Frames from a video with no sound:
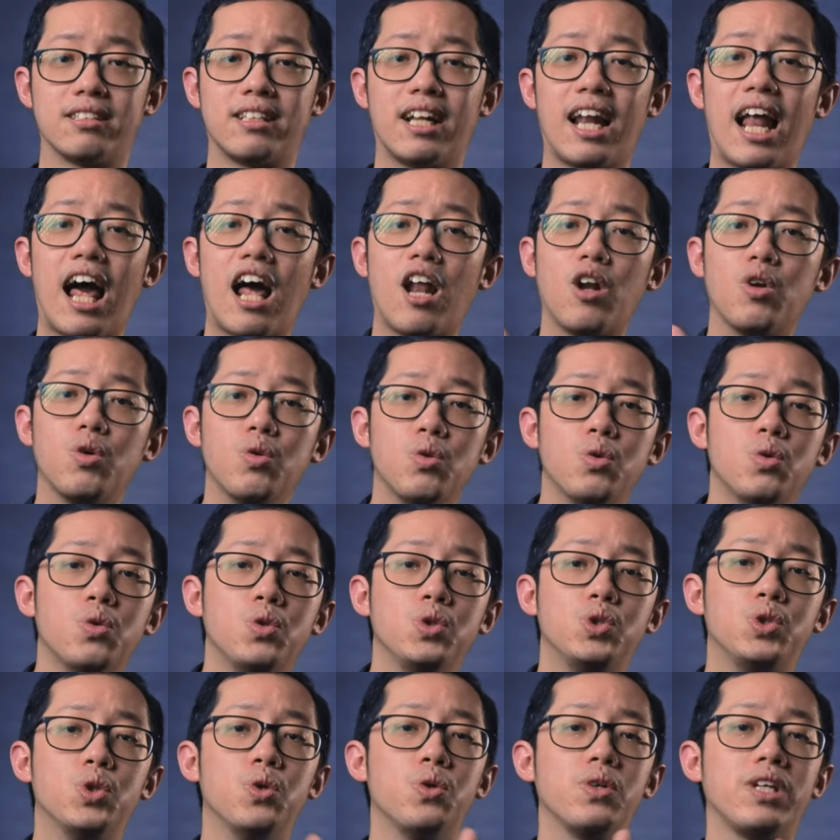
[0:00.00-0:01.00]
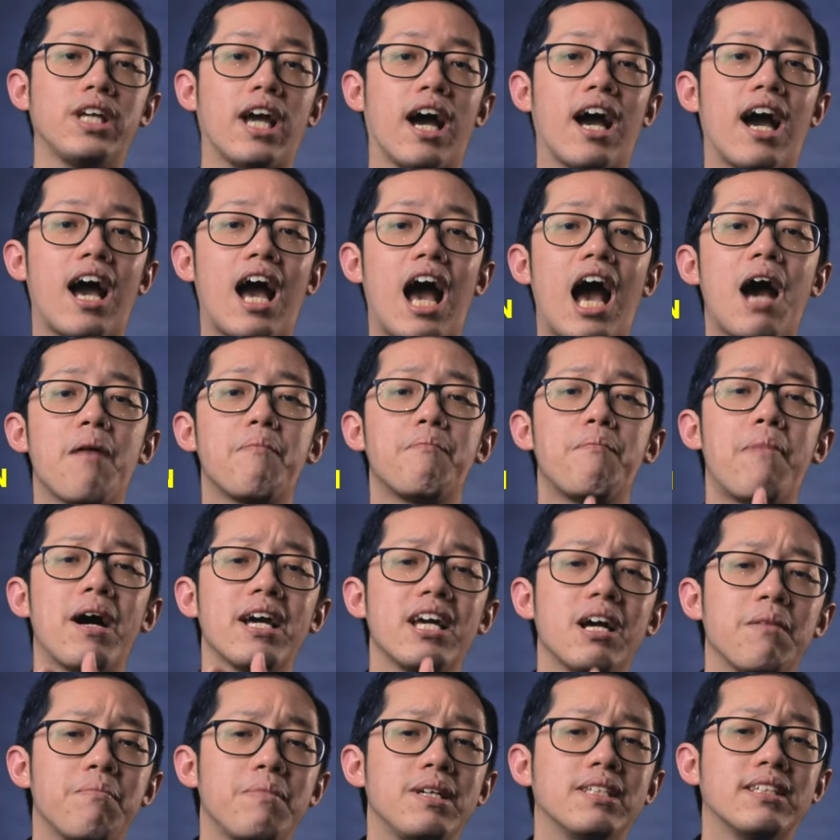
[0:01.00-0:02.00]
selalu ujungnya
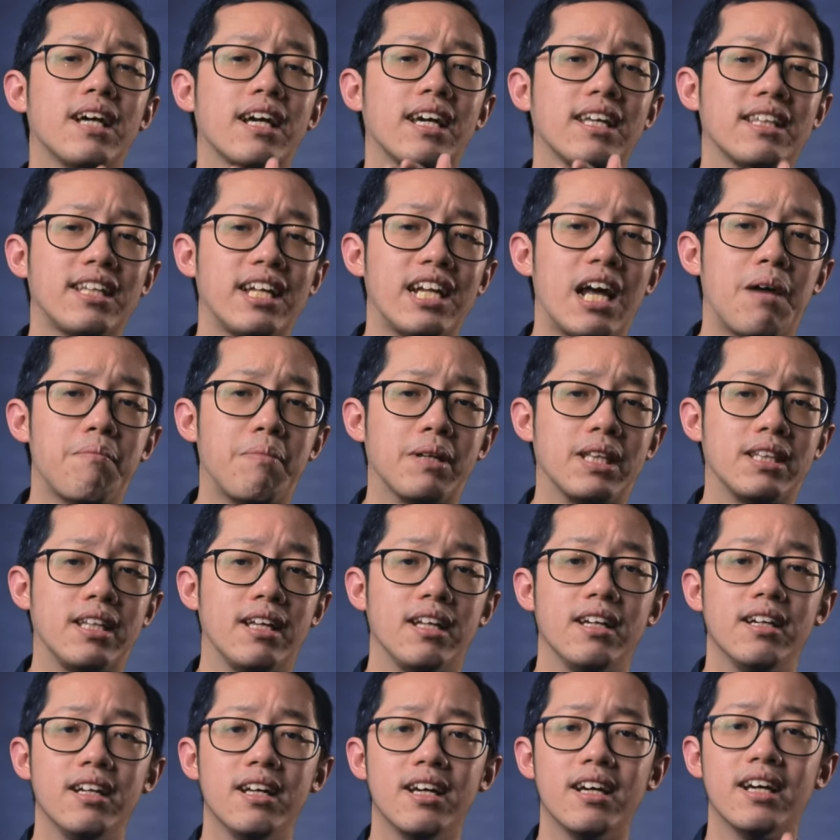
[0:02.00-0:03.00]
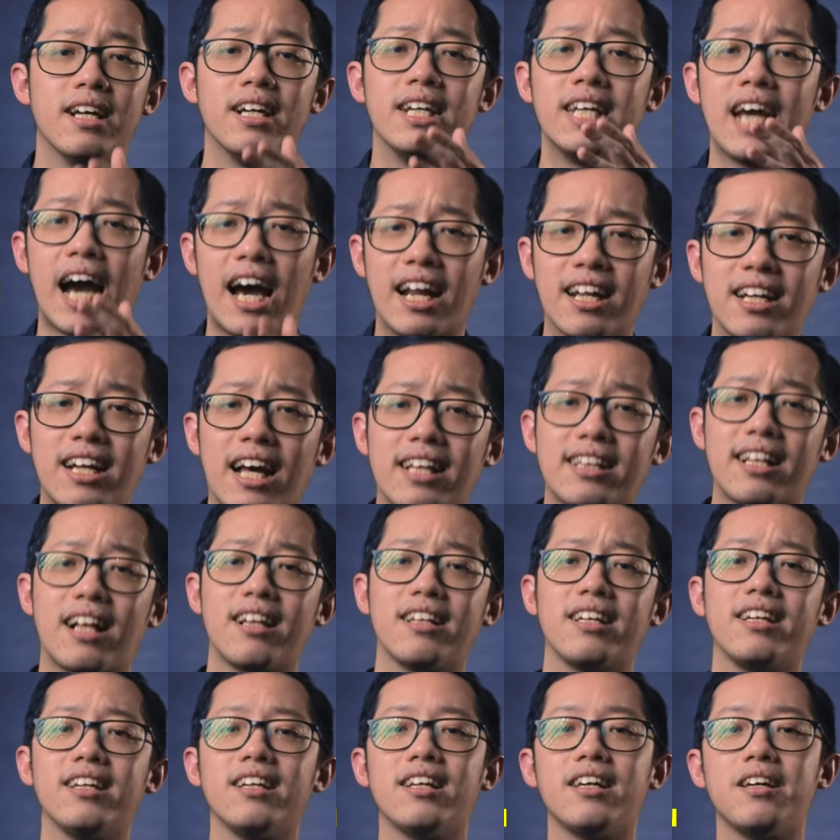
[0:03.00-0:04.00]
apa yang bisa kita dapetin di hari
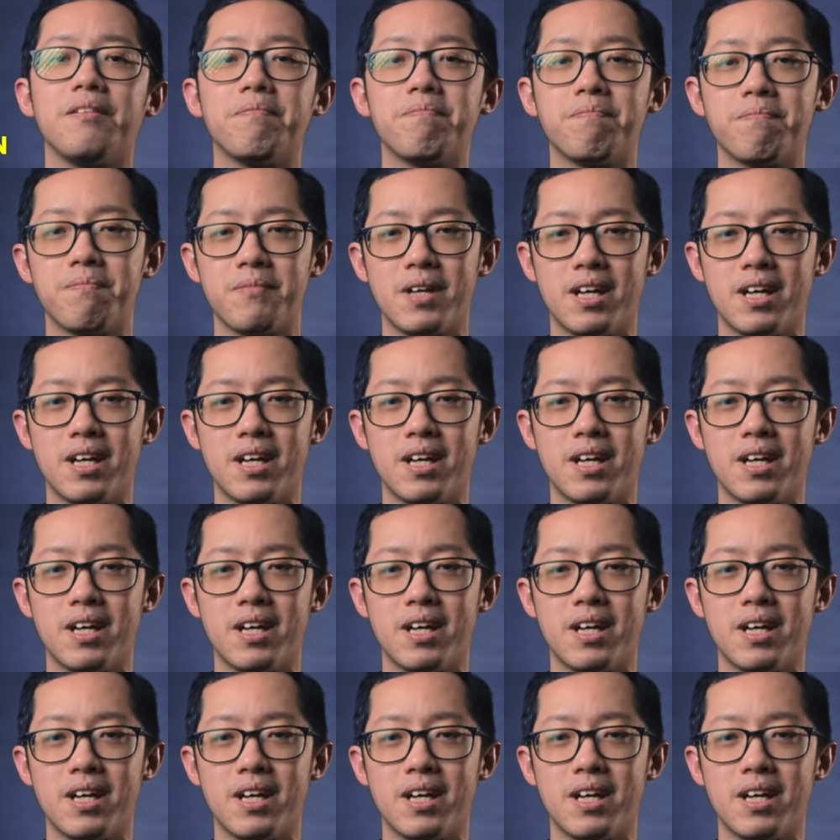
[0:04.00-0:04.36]
Natal ini.